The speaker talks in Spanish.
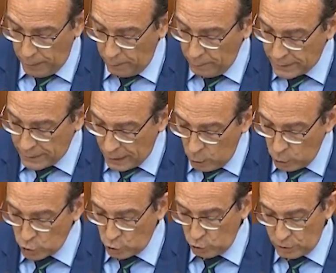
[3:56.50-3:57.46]
para evitar
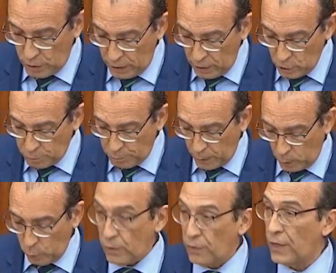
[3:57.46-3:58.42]
los contenidos
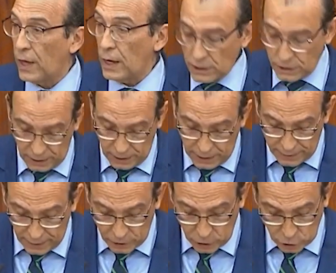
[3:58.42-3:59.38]
prejudiciales y
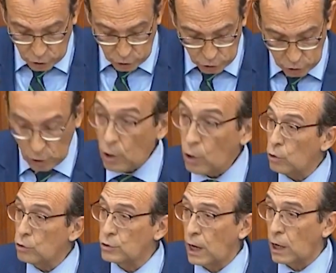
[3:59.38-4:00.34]
dañosos
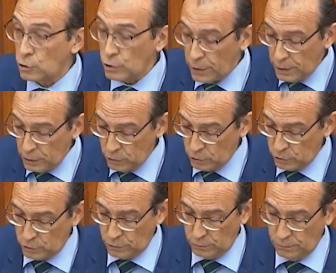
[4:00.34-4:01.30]
contra los
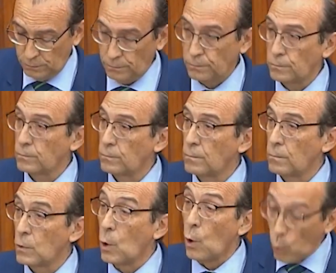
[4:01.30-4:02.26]
niños.
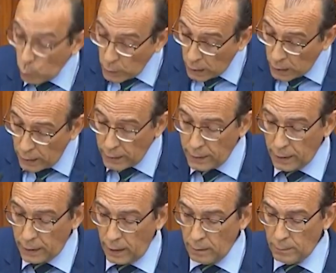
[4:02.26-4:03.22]
Una ley
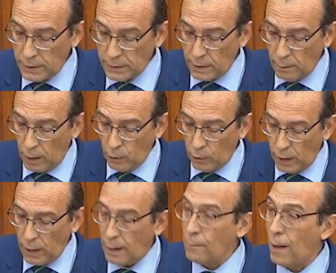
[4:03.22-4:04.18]
que realmente
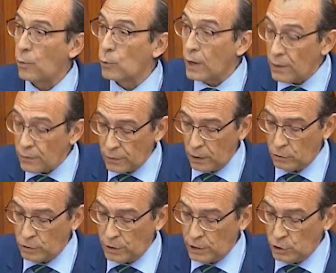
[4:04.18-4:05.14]
valore la madurez de
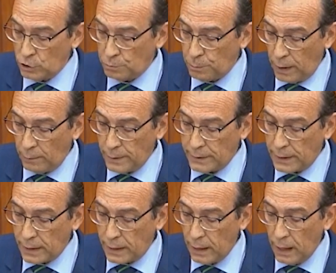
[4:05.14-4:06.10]
los niños para
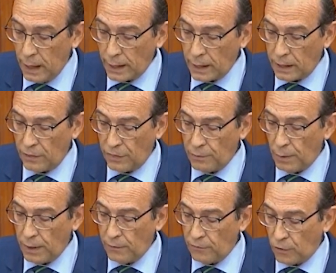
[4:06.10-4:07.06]
evitar que
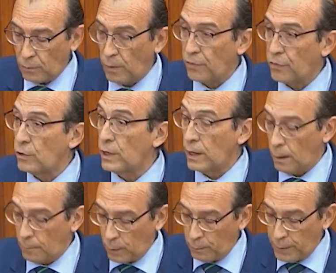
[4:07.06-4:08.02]
reciban información
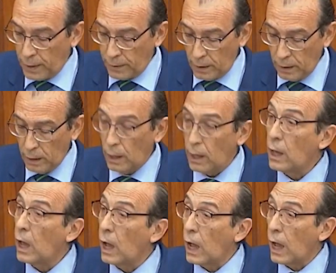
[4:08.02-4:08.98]
inapropiada
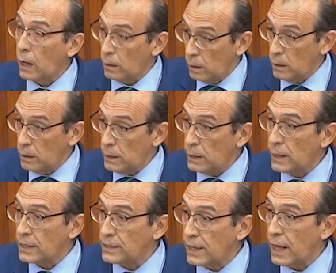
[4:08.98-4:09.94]
y
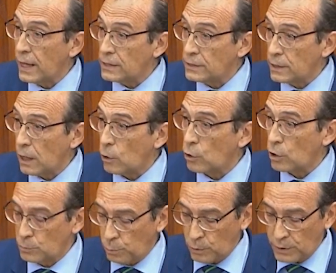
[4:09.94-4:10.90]
que sea esta
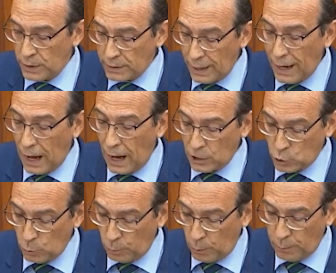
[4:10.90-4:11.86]
correspondiente a
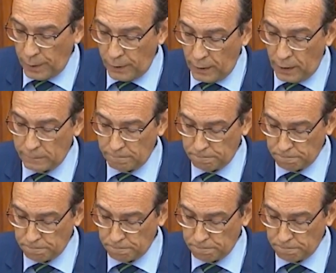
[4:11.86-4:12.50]
su propia edad.